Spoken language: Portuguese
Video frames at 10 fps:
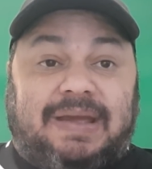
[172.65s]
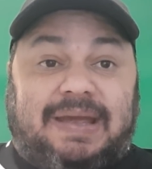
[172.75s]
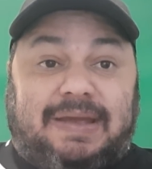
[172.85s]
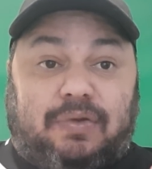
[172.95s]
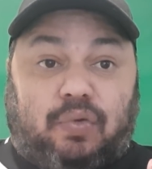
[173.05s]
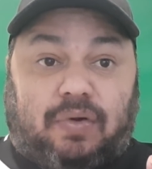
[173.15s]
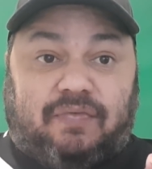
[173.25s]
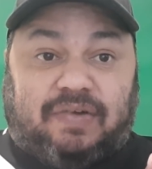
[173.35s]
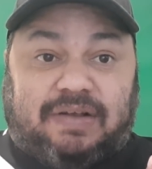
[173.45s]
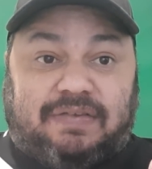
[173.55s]

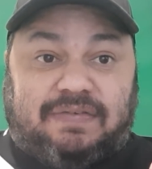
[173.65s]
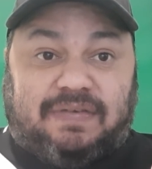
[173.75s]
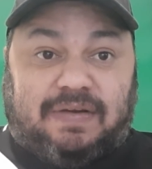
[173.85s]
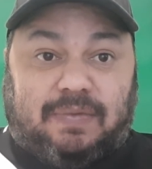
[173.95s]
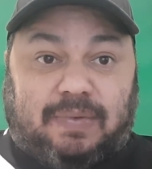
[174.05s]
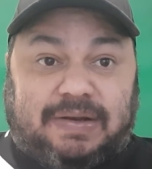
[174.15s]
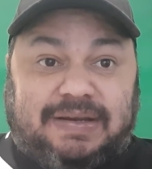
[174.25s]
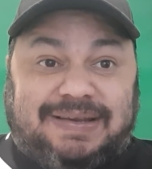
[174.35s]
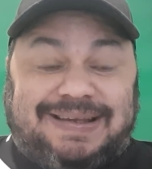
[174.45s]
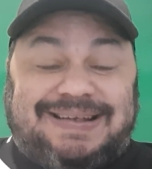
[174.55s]
renovação
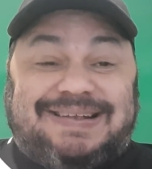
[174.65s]
aí